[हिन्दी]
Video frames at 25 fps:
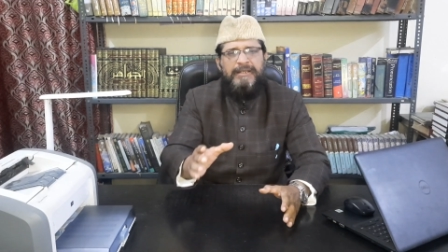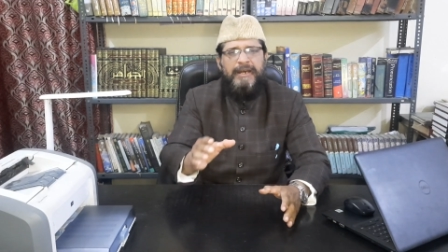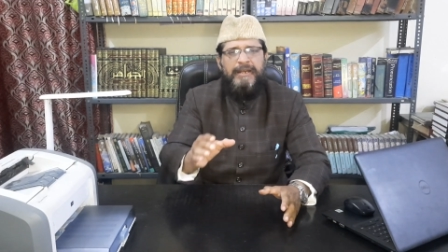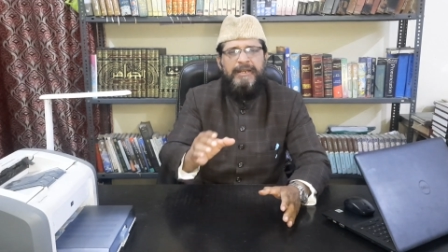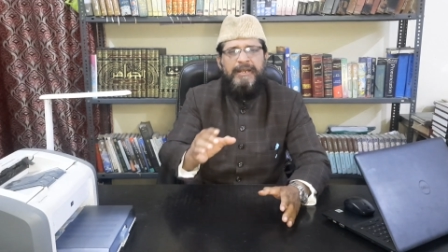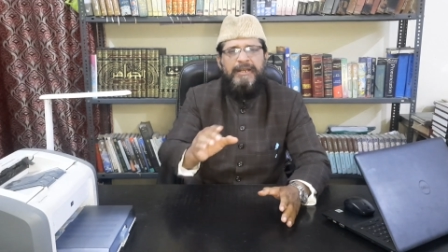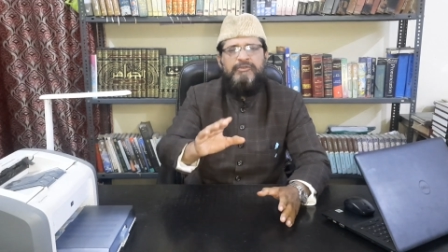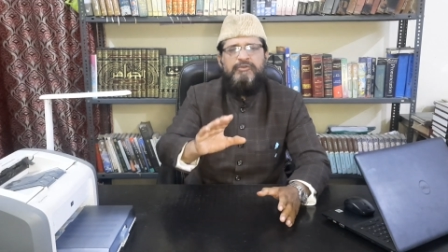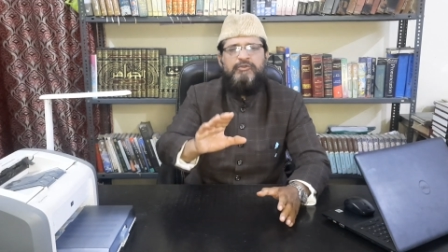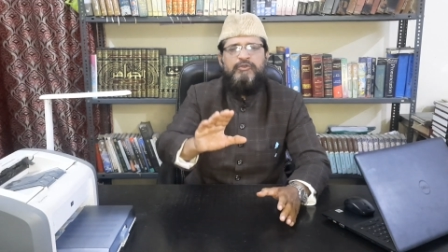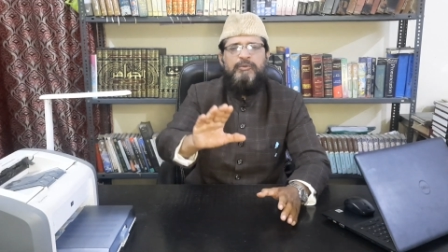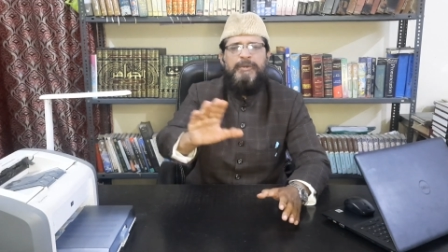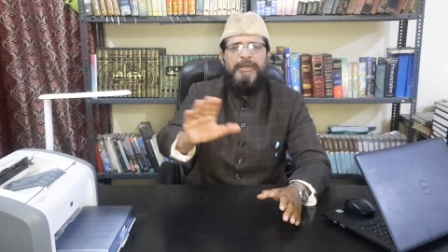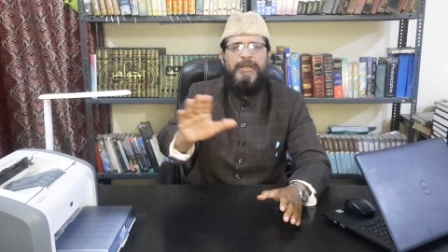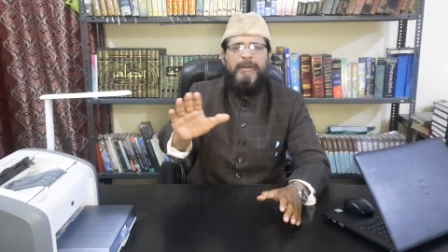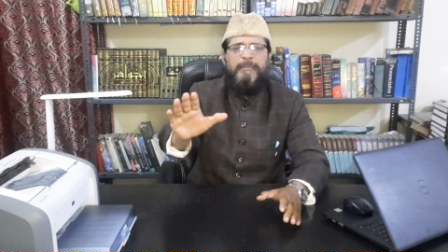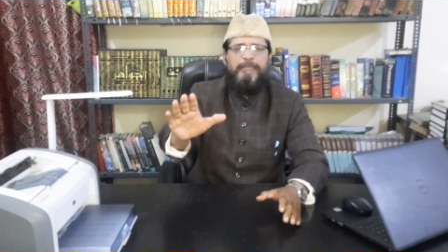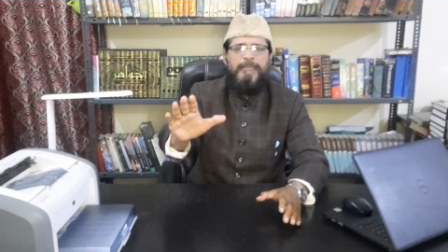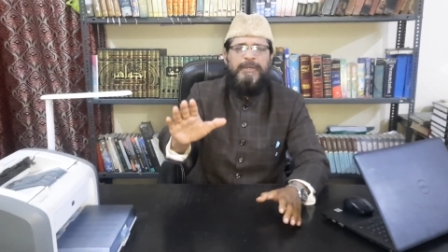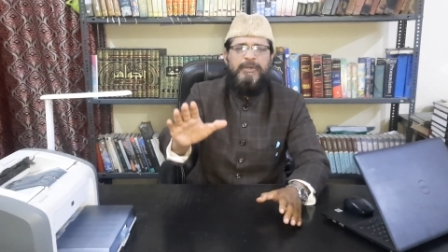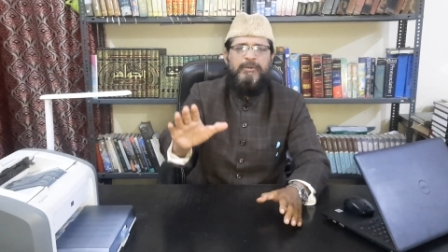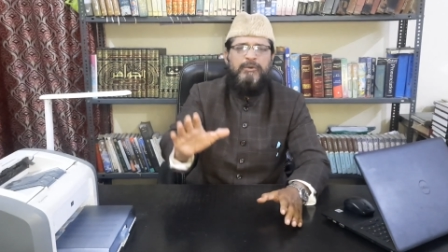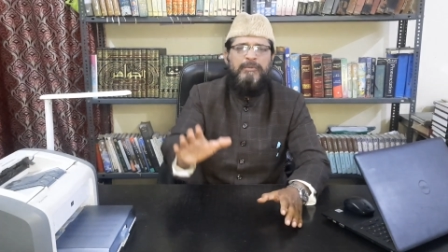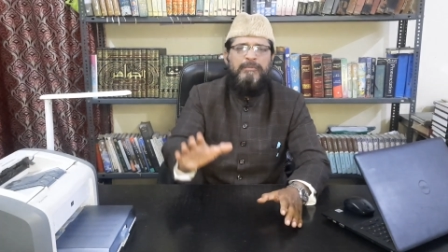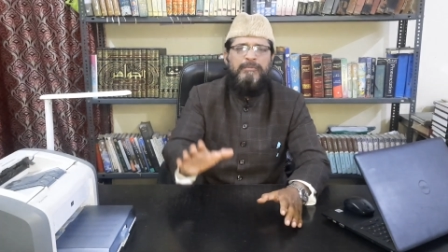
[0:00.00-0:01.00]
था अलस्तु
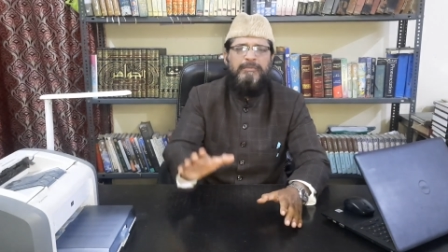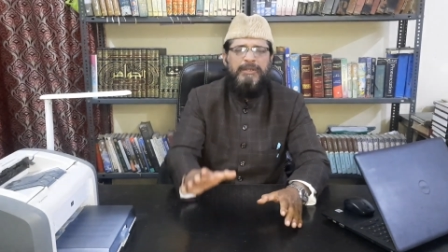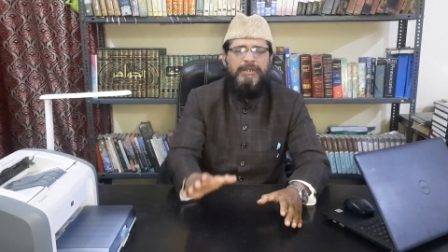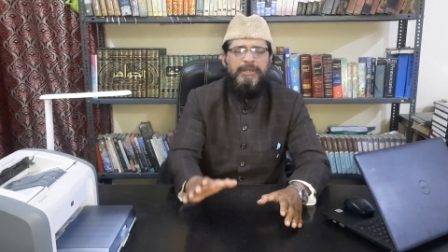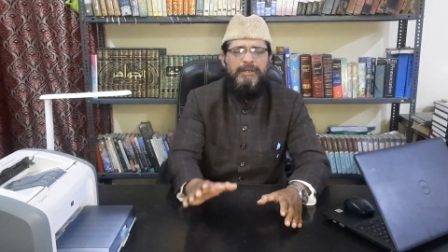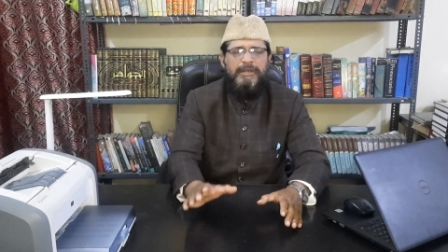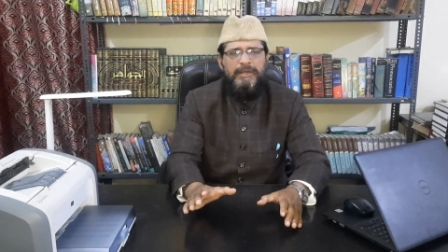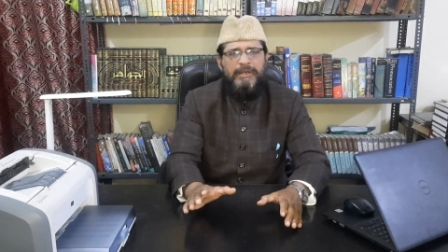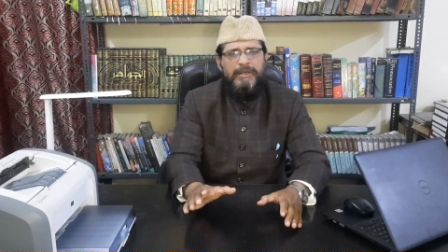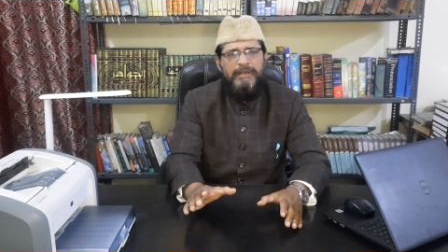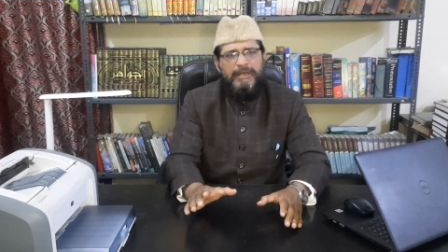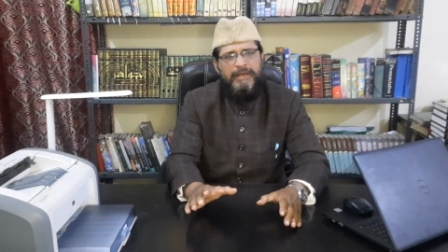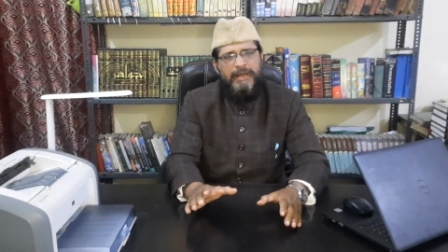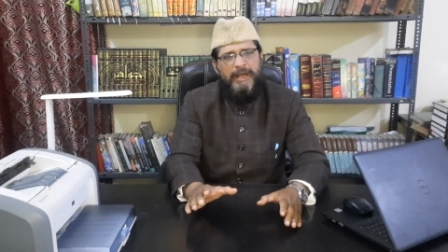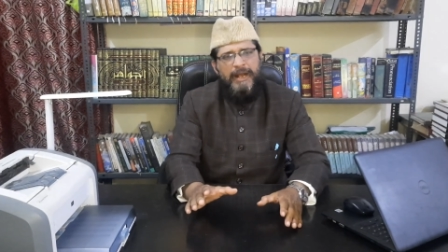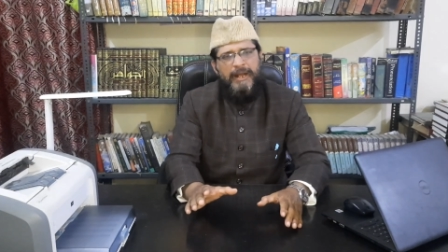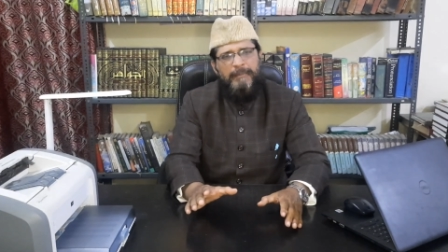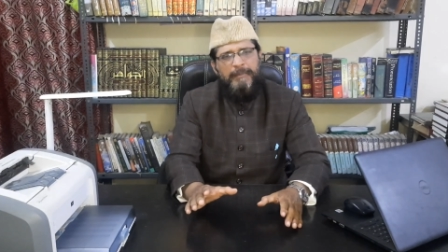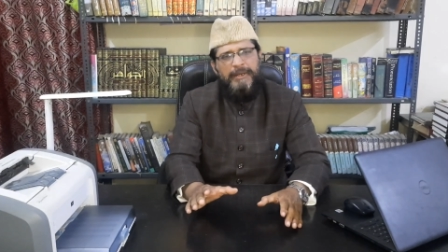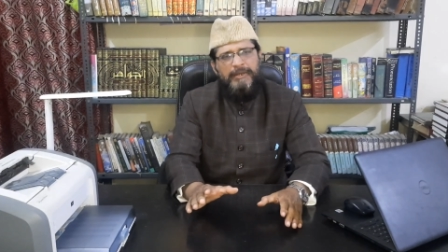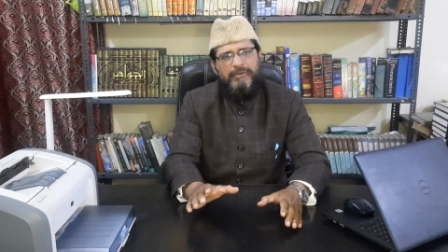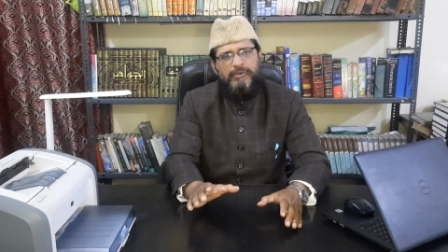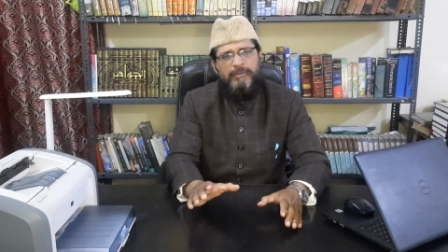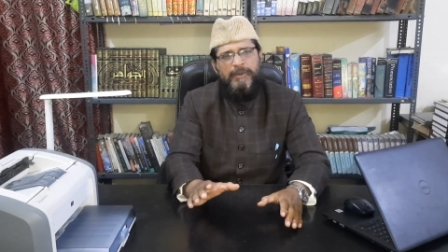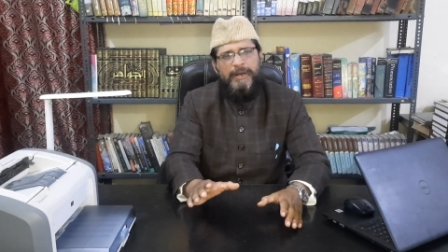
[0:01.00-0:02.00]
बिकुम क्या
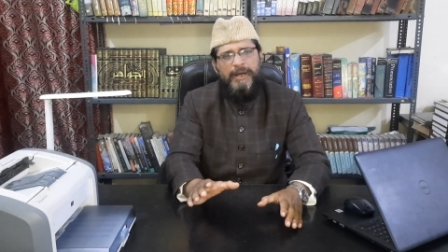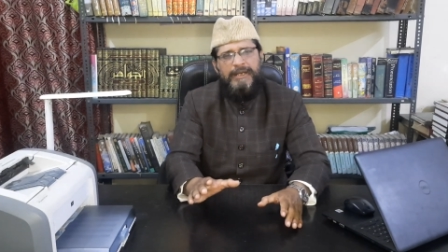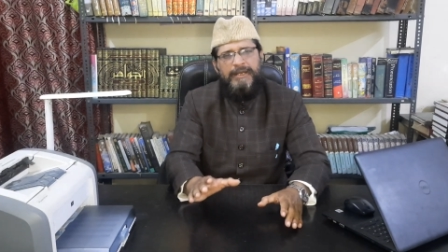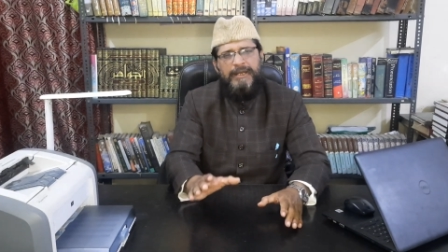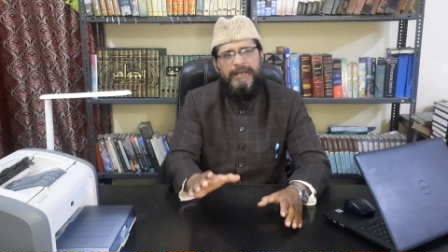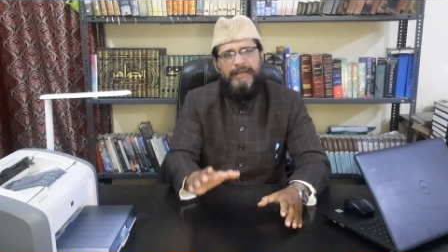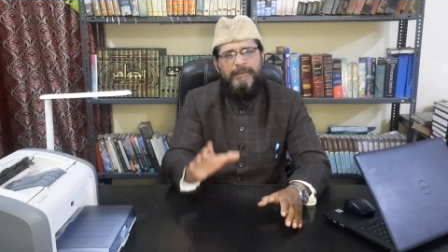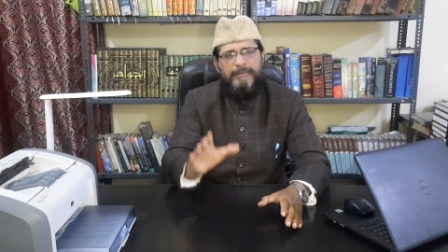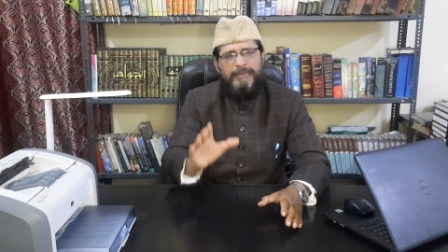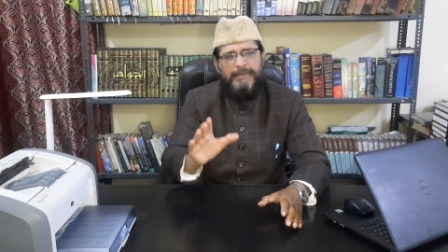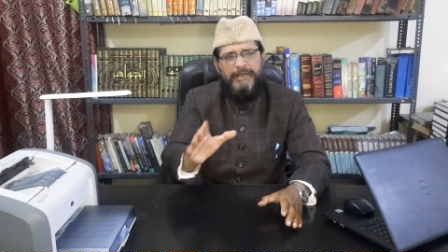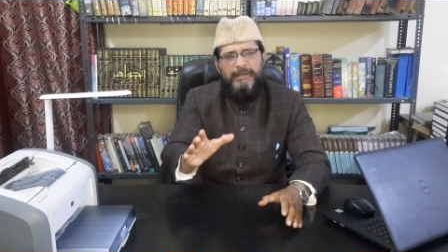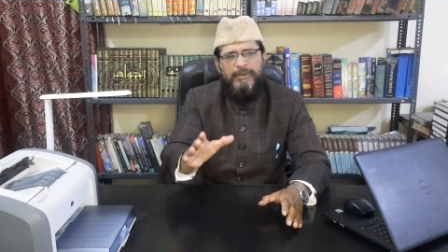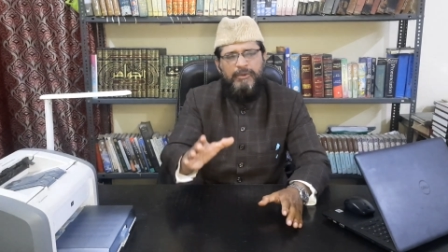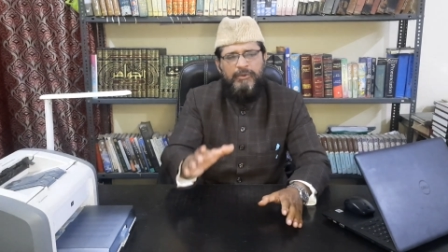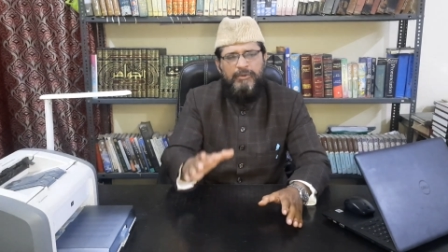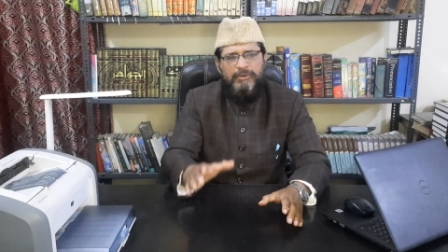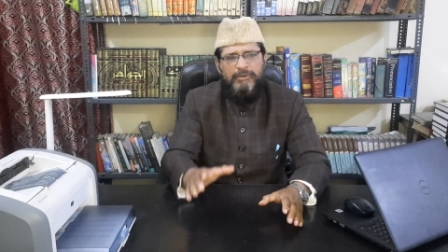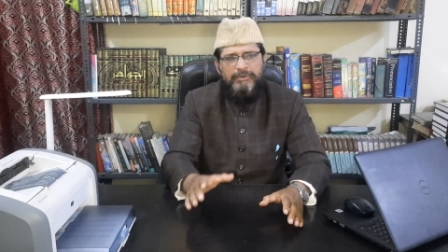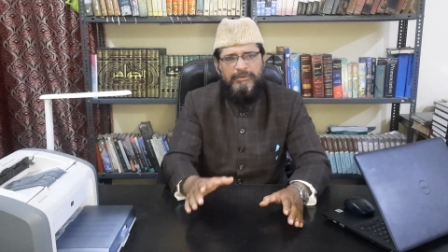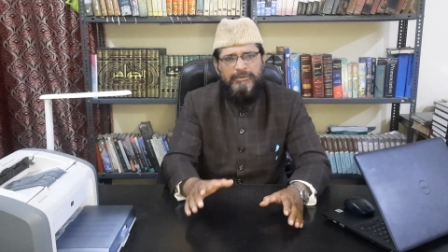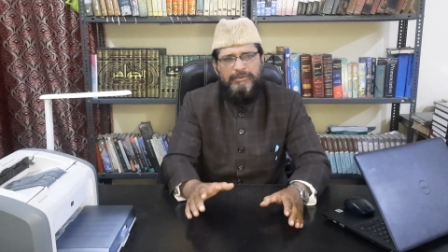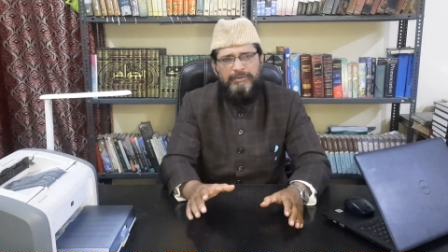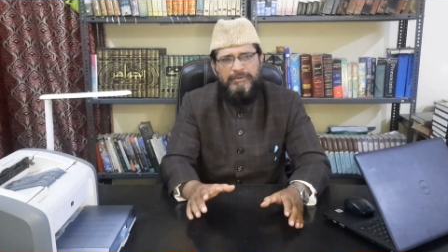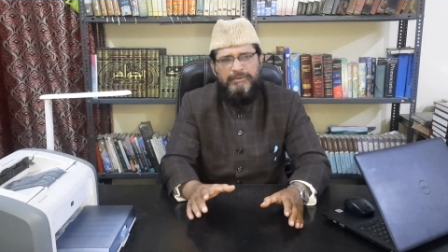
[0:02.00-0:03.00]
मैं तुम्हारा रब नहीं
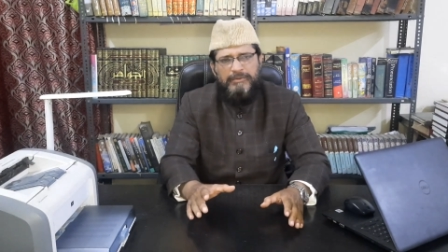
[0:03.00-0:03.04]
हूँ